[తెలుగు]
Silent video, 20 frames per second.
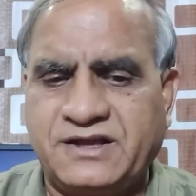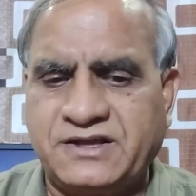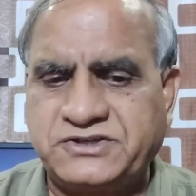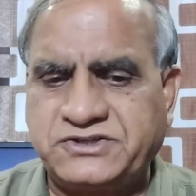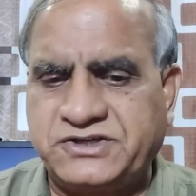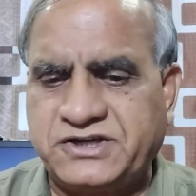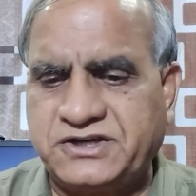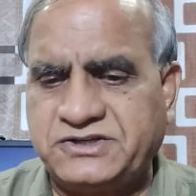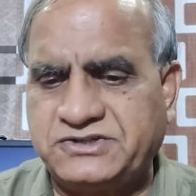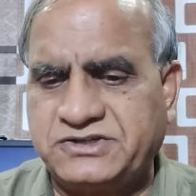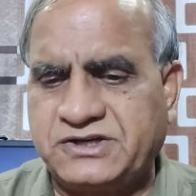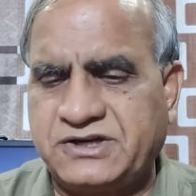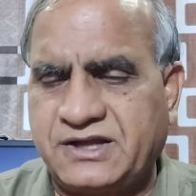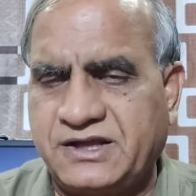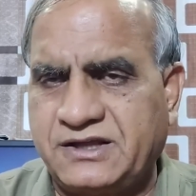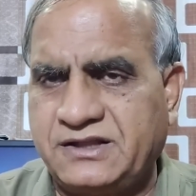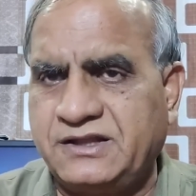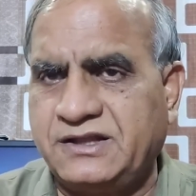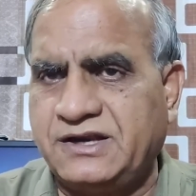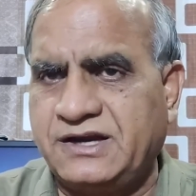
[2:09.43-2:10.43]
ఎక్స్టెన్షన్
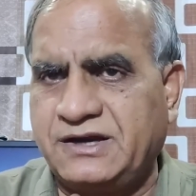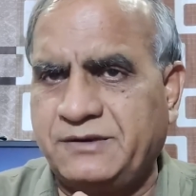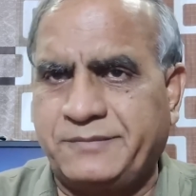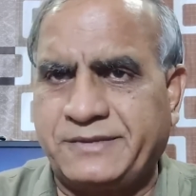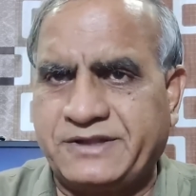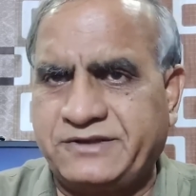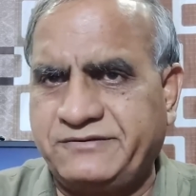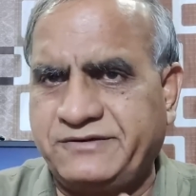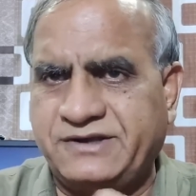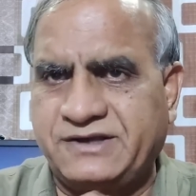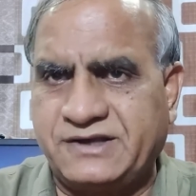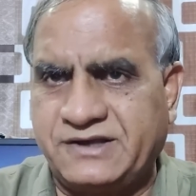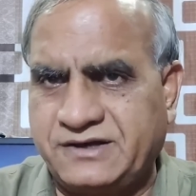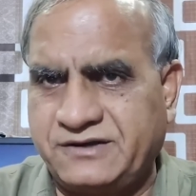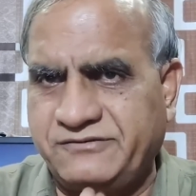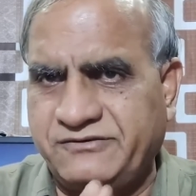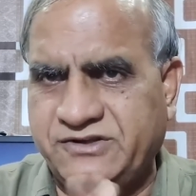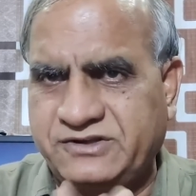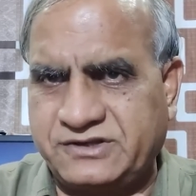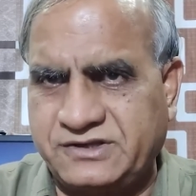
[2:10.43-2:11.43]
ఐదేళ్ల
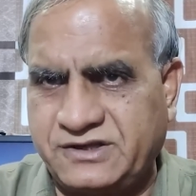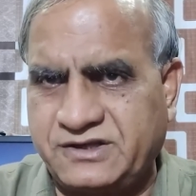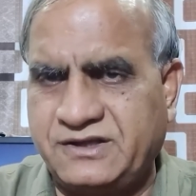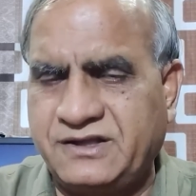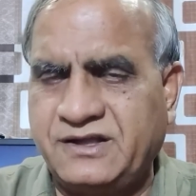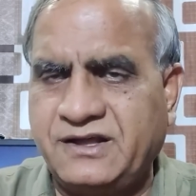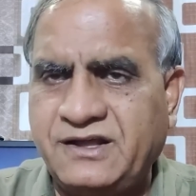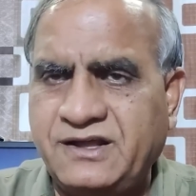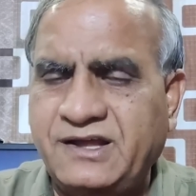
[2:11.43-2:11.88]
పదవీకాలం ఇచ్చే